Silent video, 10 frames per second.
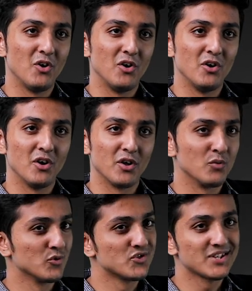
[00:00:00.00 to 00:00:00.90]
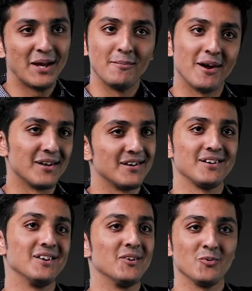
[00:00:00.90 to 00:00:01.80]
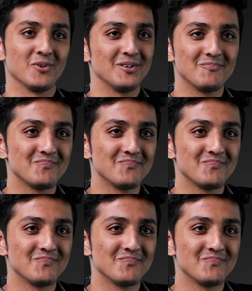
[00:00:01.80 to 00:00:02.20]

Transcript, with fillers: और उसके बाद लड़का नहीं रुका